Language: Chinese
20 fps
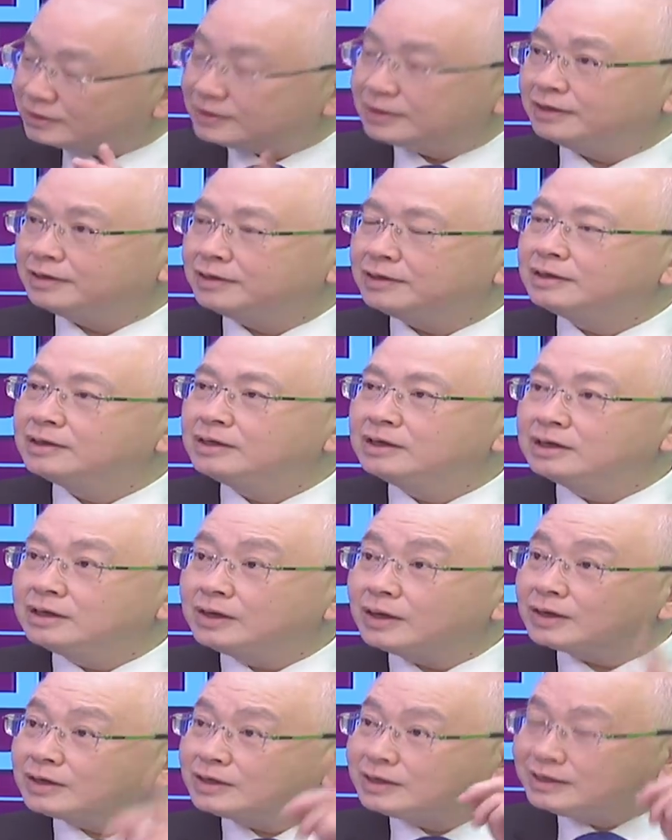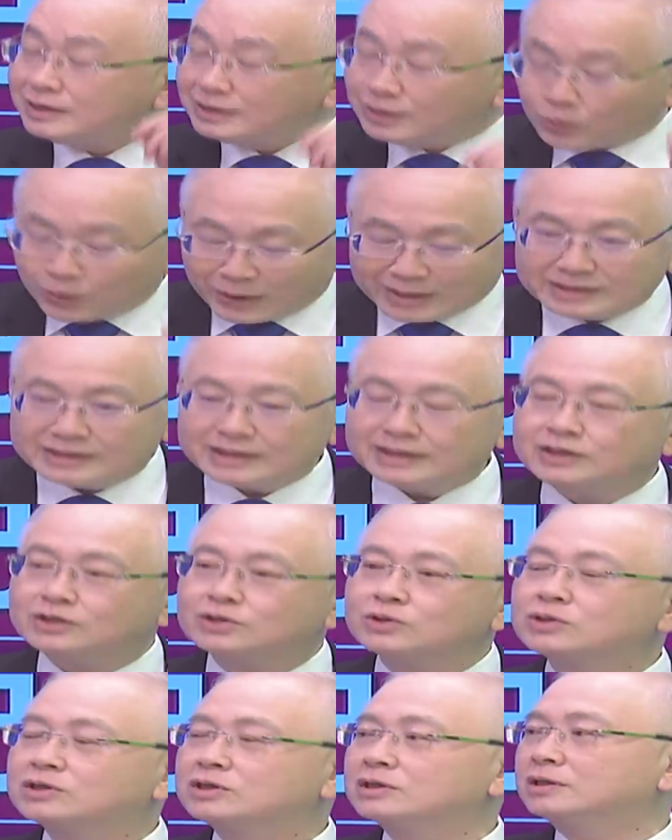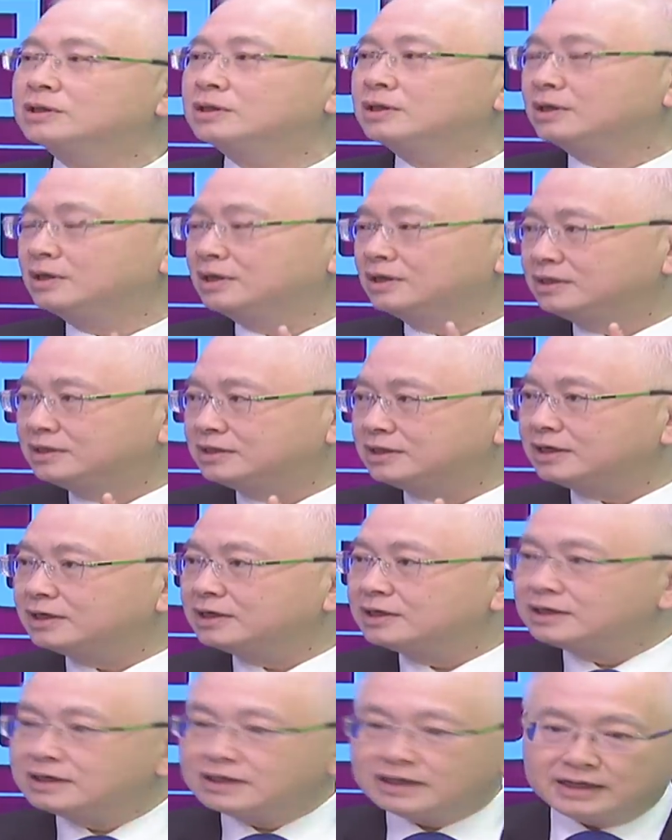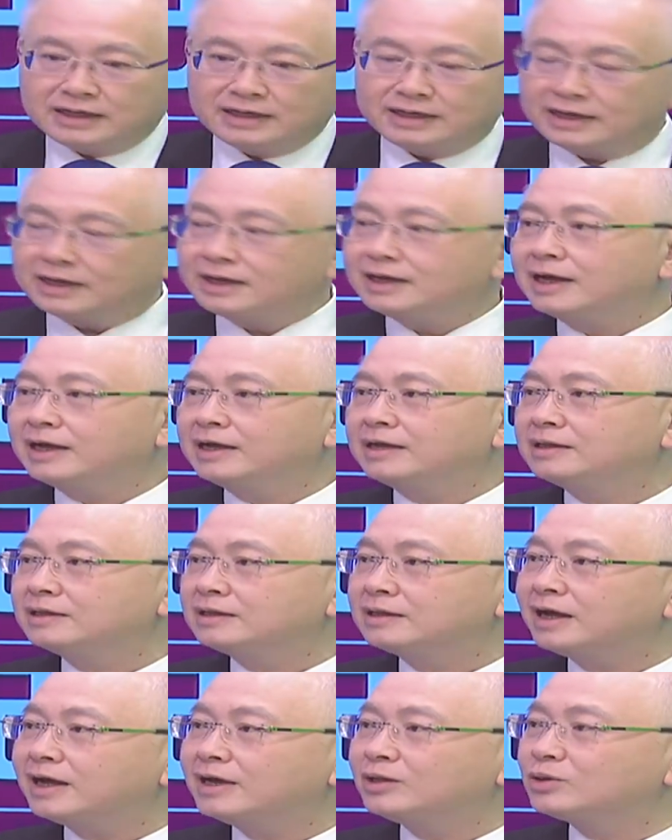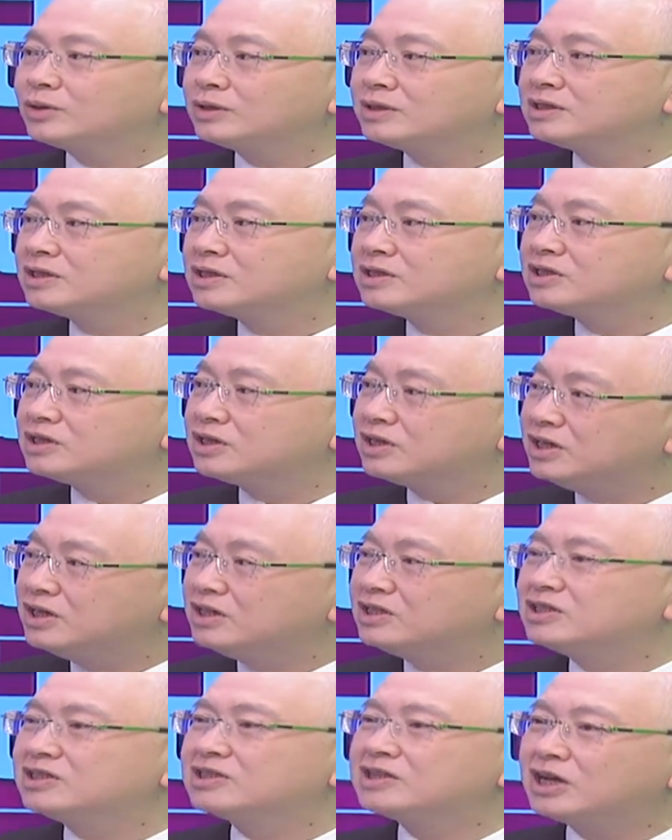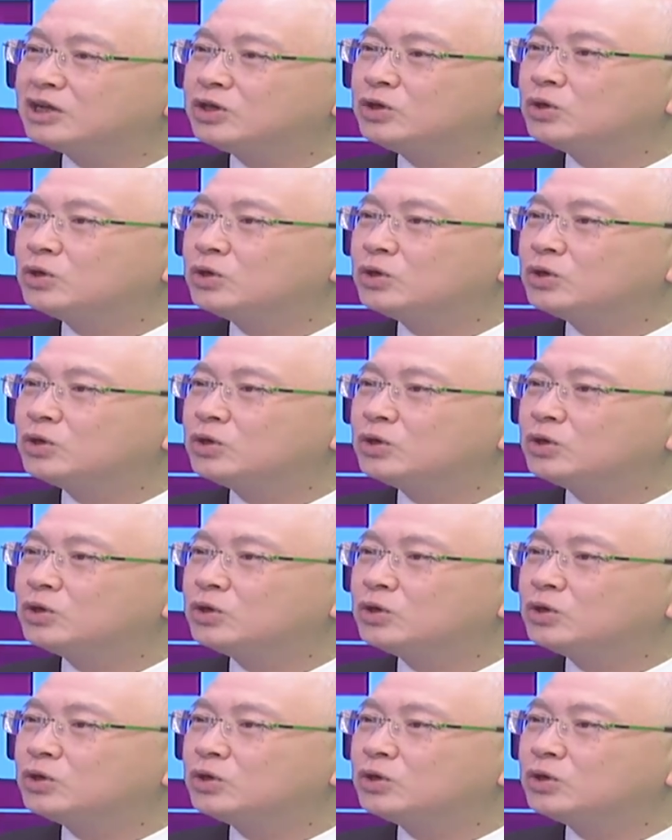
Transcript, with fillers: 第二，那更关键的就是整个一年来。太多的政策一直在